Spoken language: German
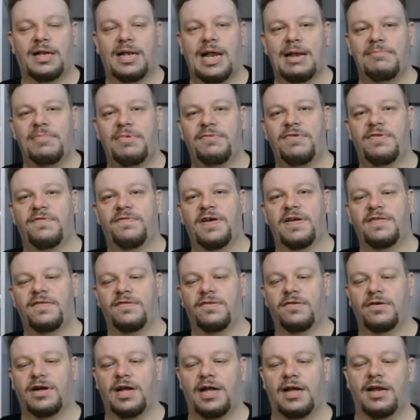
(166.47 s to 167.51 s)
Klein Beefy ist fast
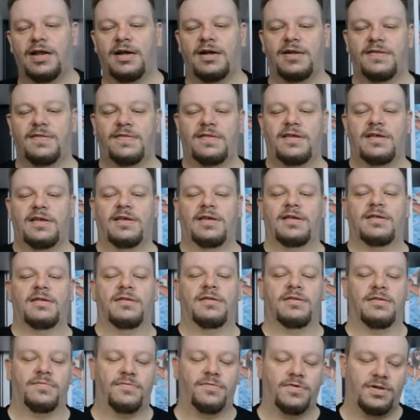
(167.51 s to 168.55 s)
noch geiler als die.
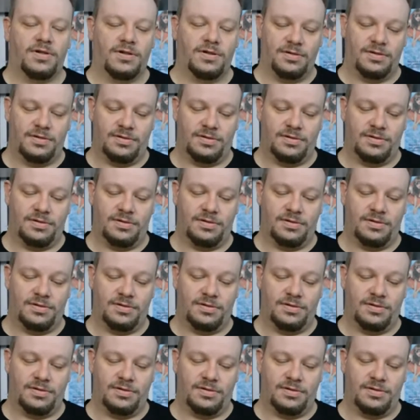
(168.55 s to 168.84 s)
Obwohl.